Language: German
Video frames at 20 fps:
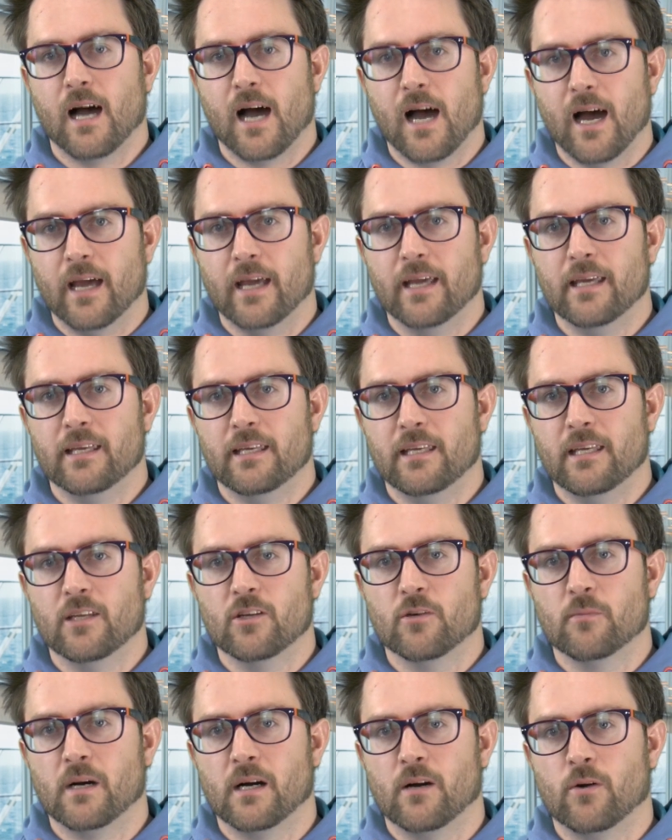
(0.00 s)
Hi, hier
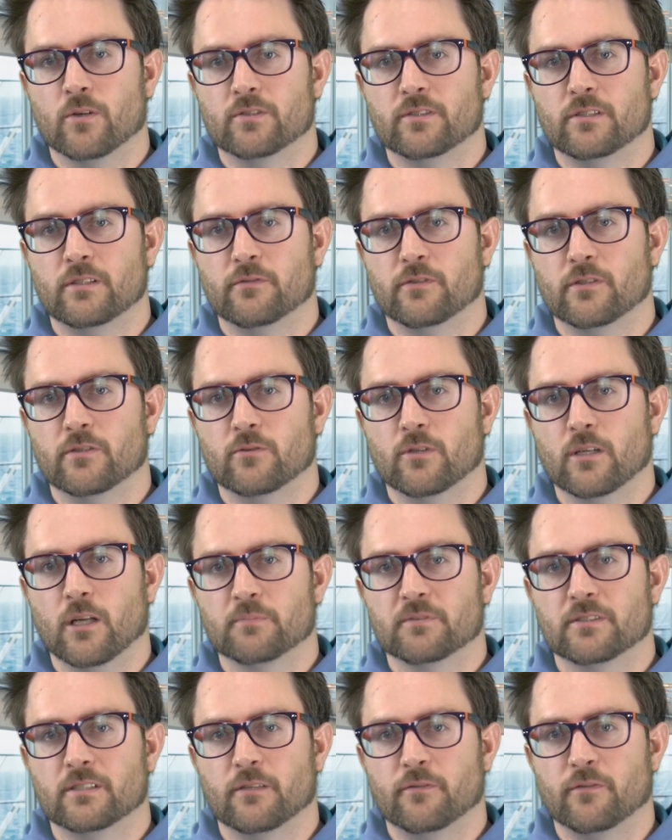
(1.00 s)
nochmal Hossi von
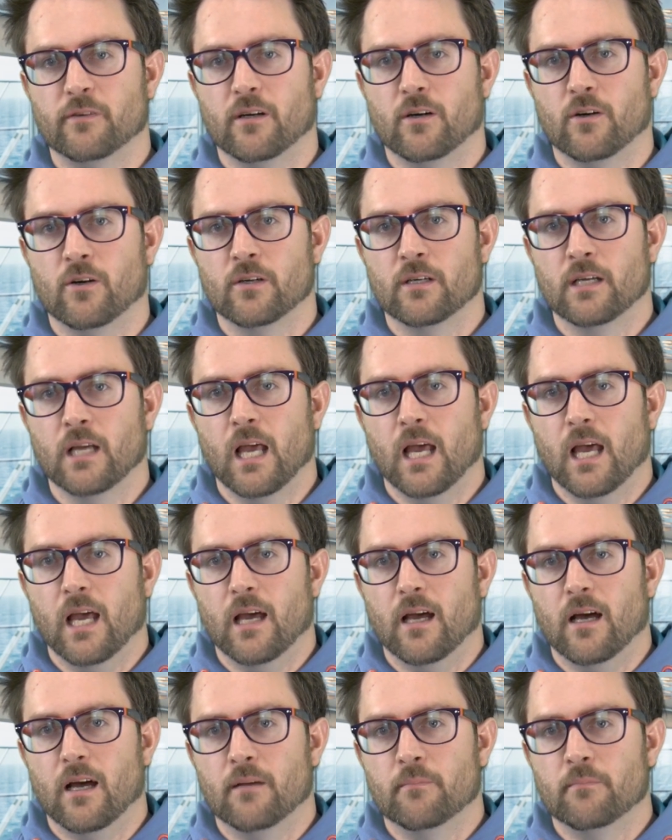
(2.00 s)
UrlaubstV.
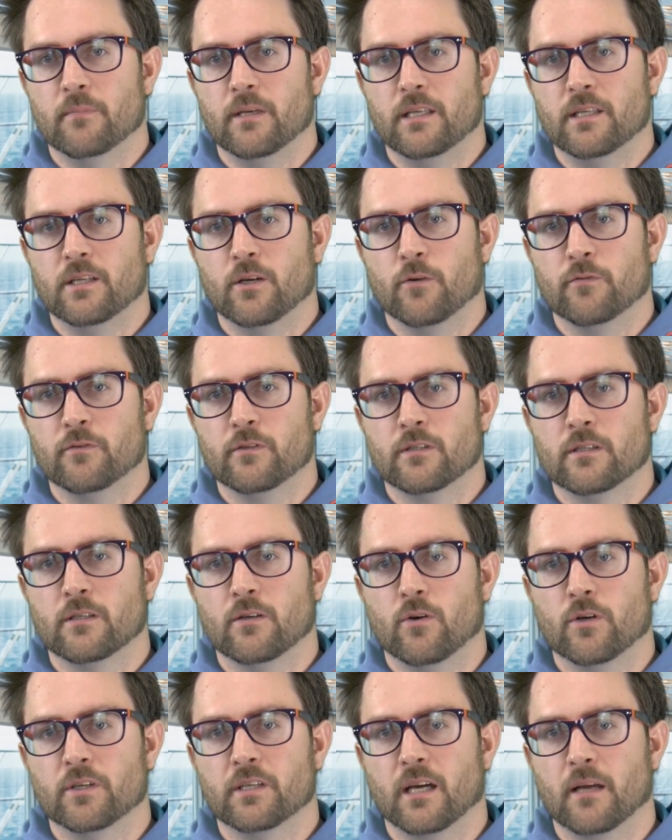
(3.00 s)
Ähm, ich
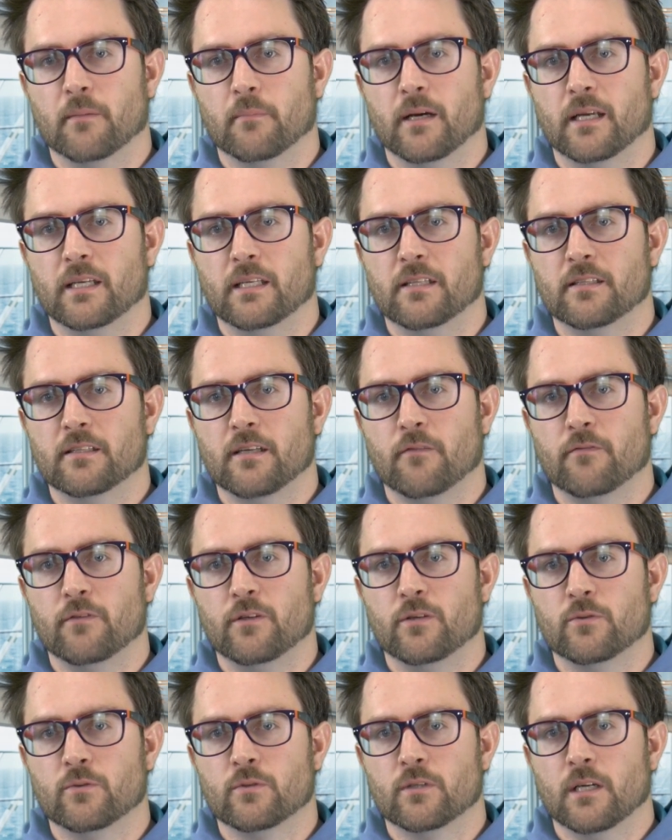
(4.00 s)
hoffe, euch hat mein
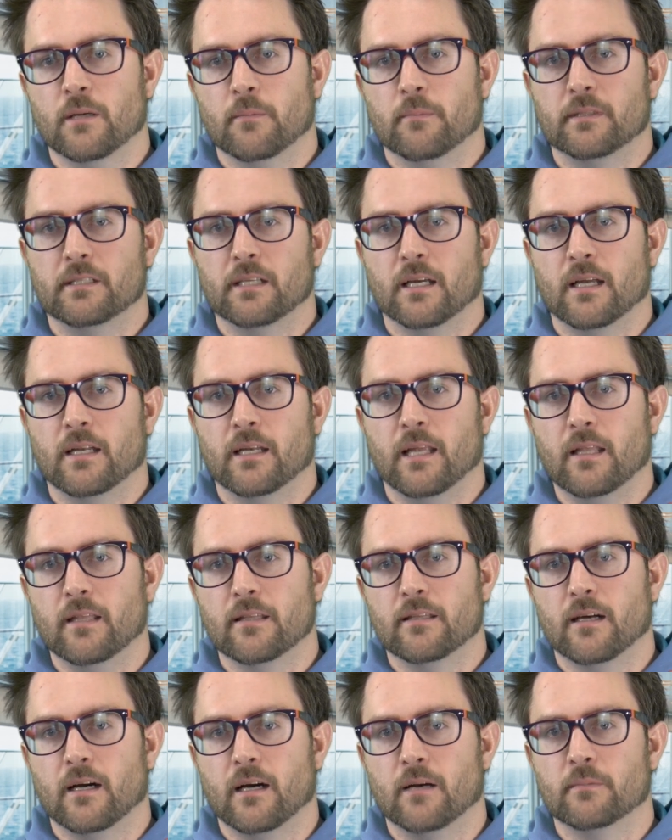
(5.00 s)
Interview mit der
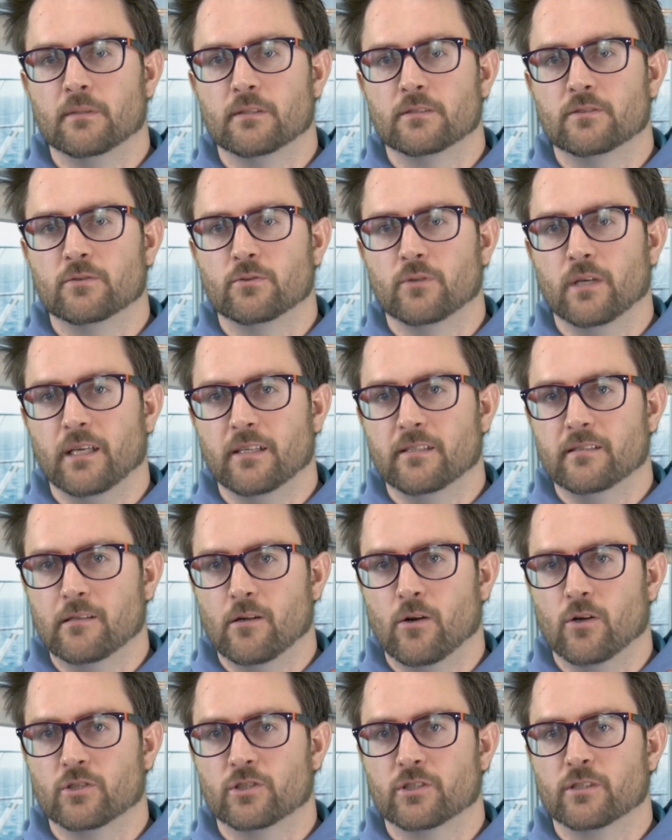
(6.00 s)
netten Dame zur
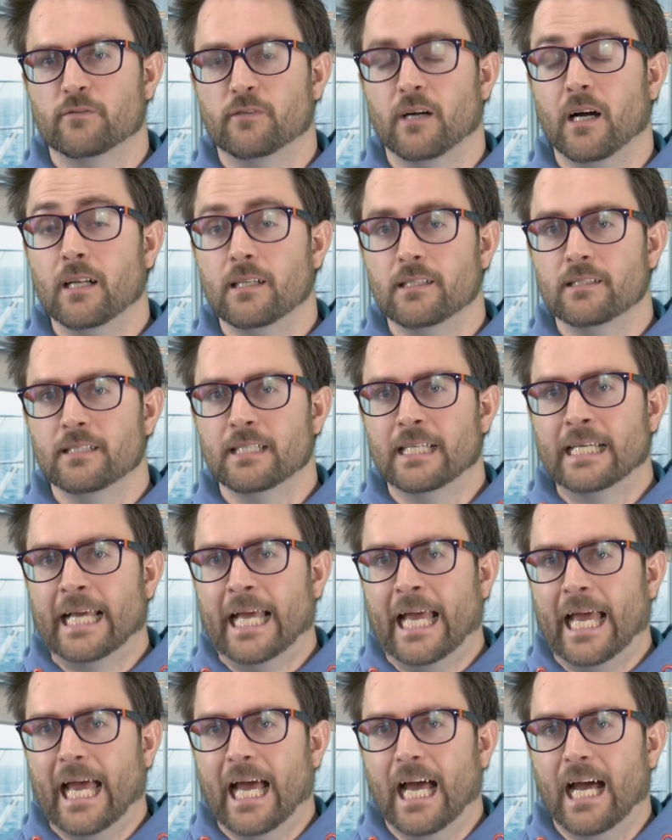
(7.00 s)
X-Lounge gefallen.
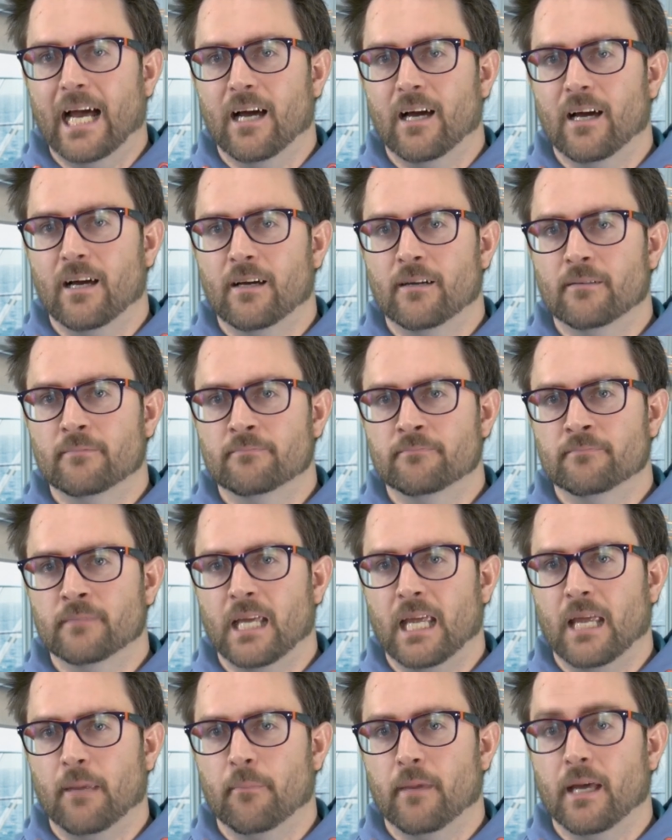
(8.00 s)
Ähm,
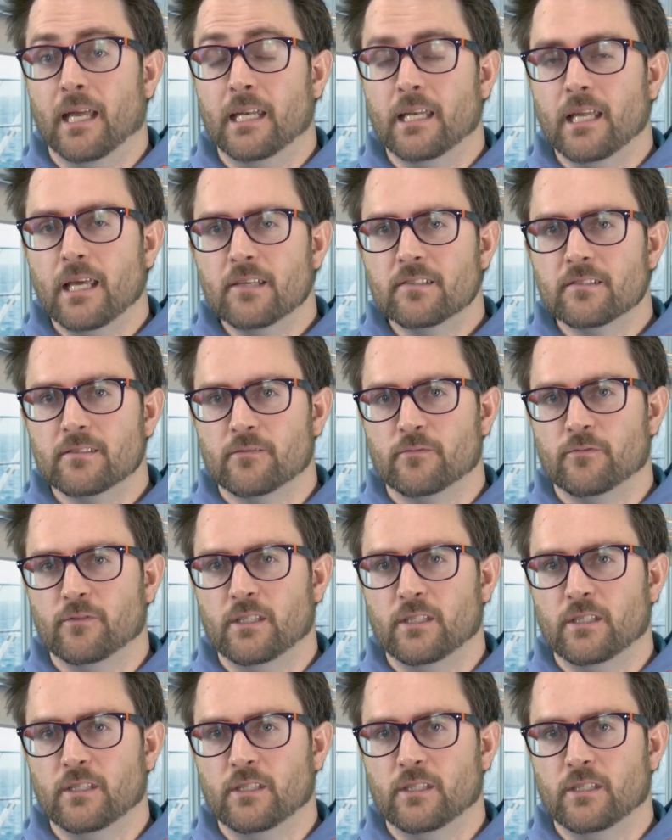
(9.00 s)
Im nächsten